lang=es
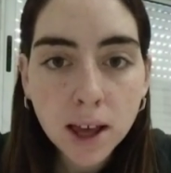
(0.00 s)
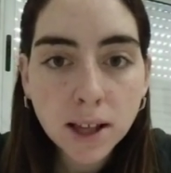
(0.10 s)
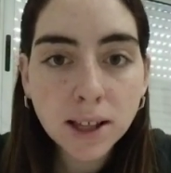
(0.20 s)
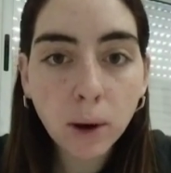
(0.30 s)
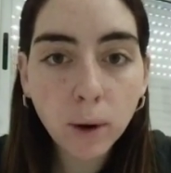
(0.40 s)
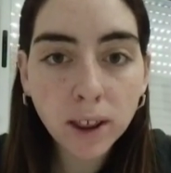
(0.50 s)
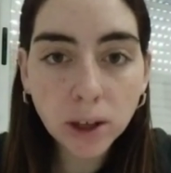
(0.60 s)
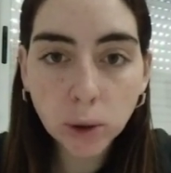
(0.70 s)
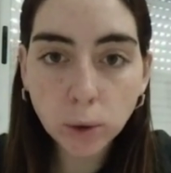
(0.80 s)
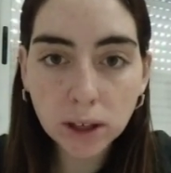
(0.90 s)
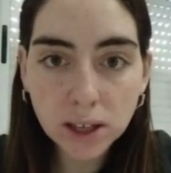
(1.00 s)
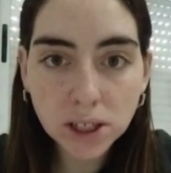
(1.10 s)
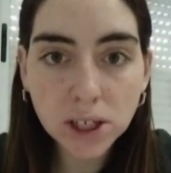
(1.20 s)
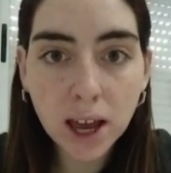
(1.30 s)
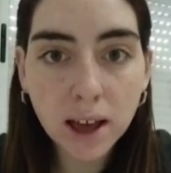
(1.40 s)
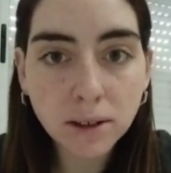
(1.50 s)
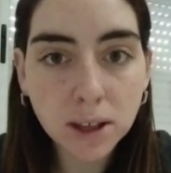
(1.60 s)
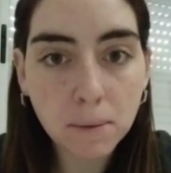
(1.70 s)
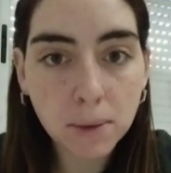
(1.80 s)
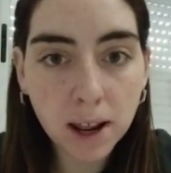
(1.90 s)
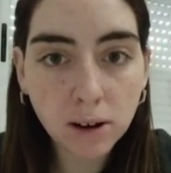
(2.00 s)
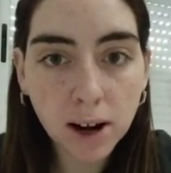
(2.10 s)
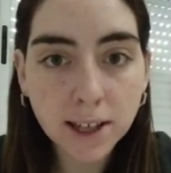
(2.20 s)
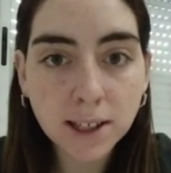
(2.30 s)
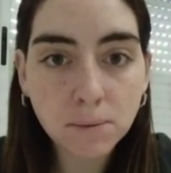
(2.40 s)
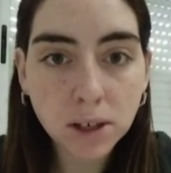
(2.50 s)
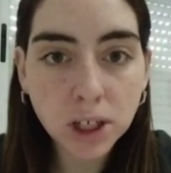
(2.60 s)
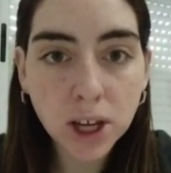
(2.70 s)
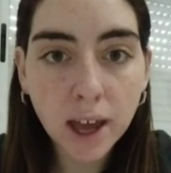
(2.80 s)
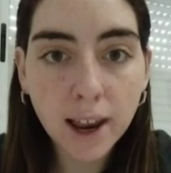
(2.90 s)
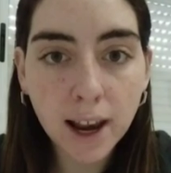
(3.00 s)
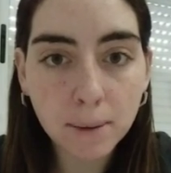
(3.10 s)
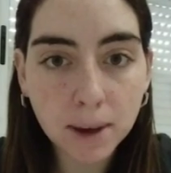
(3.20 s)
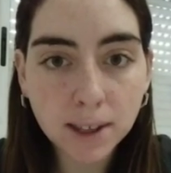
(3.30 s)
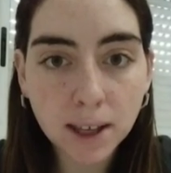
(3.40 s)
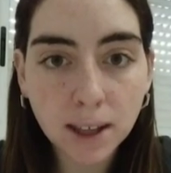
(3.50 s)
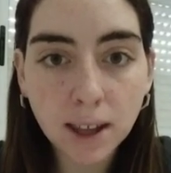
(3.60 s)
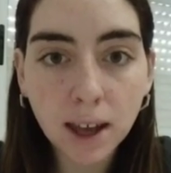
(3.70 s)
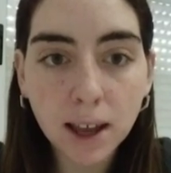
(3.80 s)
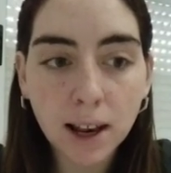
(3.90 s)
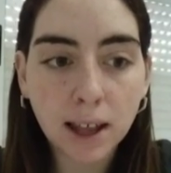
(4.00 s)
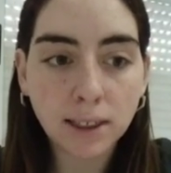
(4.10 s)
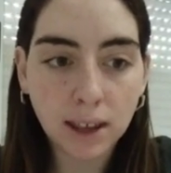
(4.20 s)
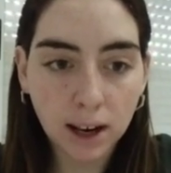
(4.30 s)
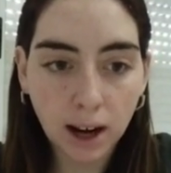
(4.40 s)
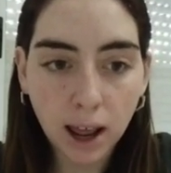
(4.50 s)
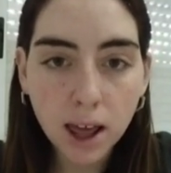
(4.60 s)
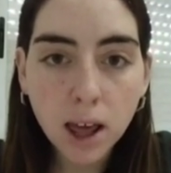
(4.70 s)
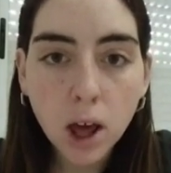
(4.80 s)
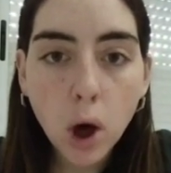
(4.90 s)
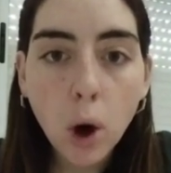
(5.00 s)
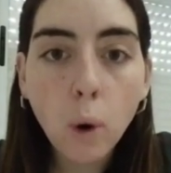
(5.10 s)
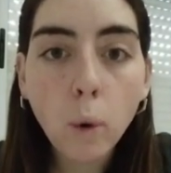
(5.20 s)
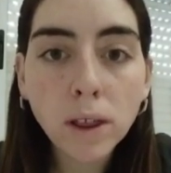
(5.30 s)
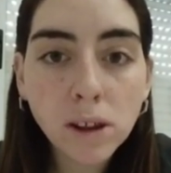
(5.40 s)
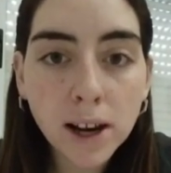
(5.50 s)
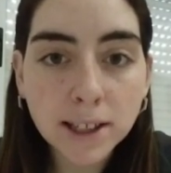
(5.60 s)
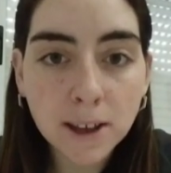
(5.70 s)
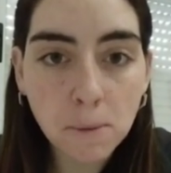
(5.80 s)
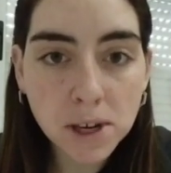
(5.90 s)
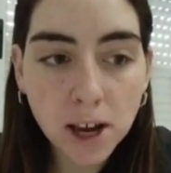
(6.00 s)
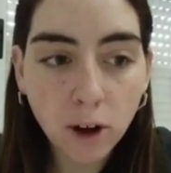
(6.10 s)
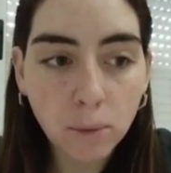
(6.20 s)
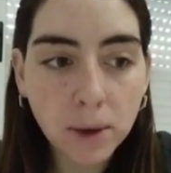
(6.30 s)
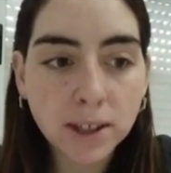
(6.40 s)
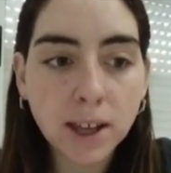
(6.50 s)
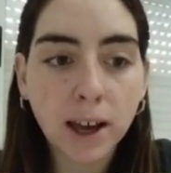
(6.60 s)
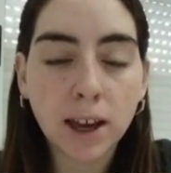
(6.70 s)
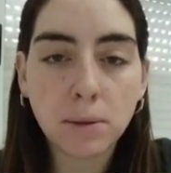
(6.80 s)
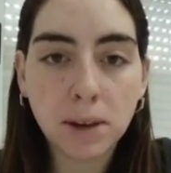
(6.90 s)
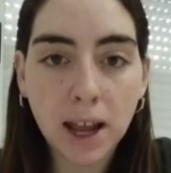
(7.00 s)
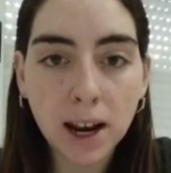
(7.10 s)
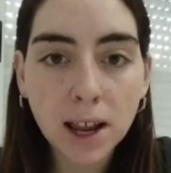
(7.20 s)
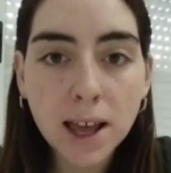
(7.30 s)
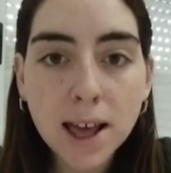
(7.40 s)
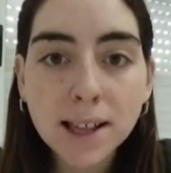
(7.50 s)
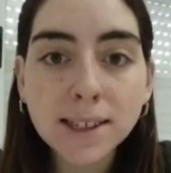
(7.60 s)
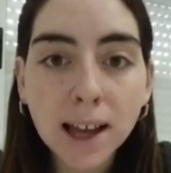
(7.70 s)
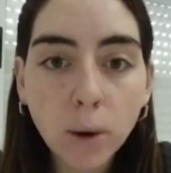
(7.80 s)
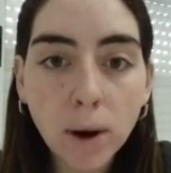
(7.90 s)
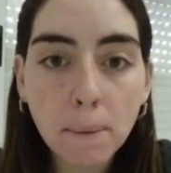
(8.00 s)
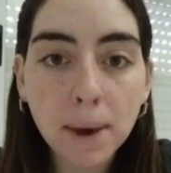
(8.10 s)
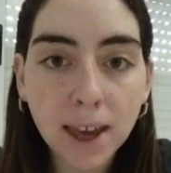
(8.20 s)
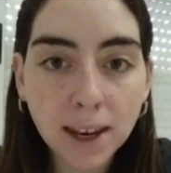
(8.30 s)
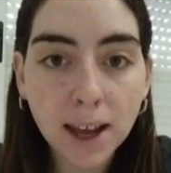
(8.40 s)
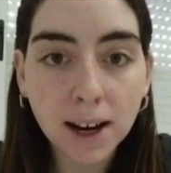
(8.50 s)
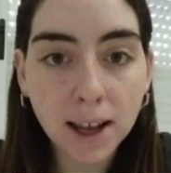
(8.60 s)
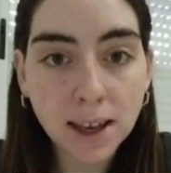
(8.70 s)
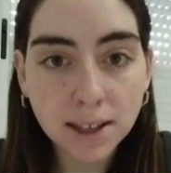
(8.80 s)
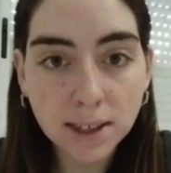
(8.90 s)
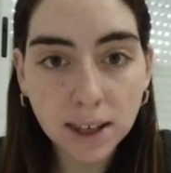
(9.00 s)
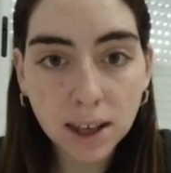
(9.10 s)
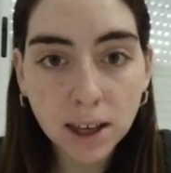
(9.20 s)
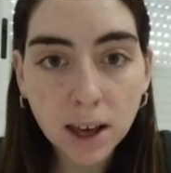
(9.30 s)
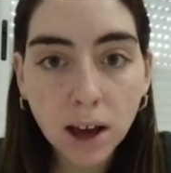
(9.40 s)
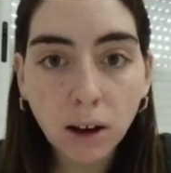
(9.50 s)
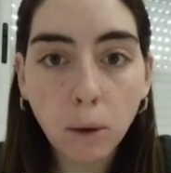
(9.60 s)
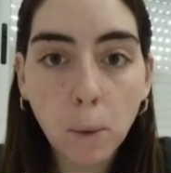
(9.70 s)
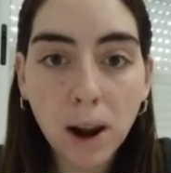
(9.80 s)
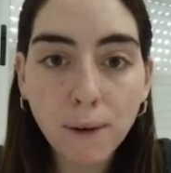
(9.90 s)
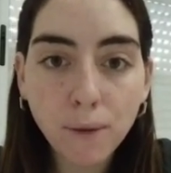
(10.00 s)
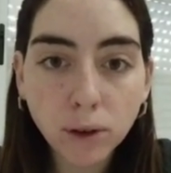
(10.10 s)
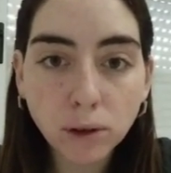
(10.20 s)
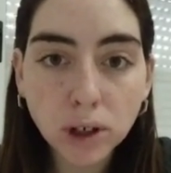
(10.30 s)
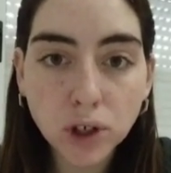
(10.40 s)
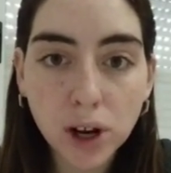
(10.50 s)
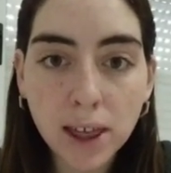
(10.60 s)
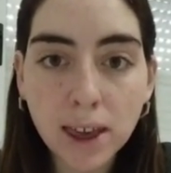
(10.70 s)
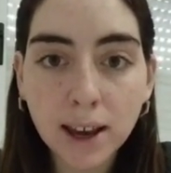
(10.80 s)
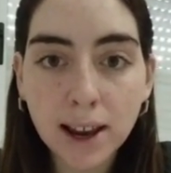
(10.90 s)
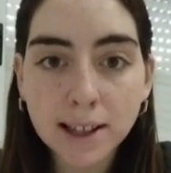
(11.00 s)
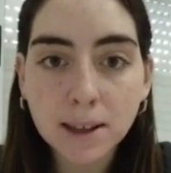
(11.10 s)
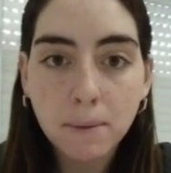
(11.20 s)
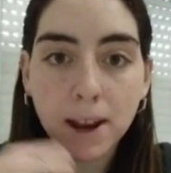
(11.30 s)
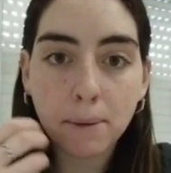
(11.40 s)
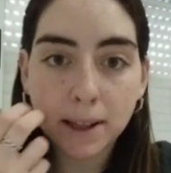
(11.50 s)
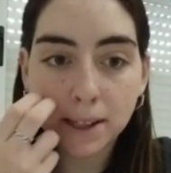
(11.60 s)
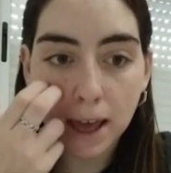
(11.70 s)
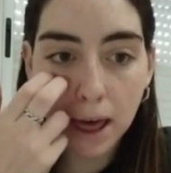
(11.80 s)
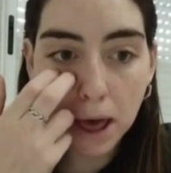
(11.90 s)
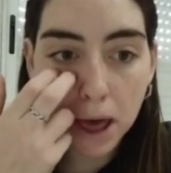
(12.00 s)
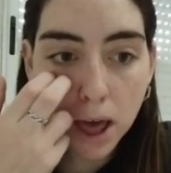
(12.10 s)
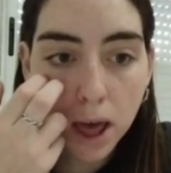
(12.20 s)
¿Se acuerdan que ustedes ya sembraron la semilla en la maceta en la tierra? Cuando la semilla comienza a germinar, saca una pequeña raíz, ¿sí? Como las fotos que yo les dejé la semana pasada.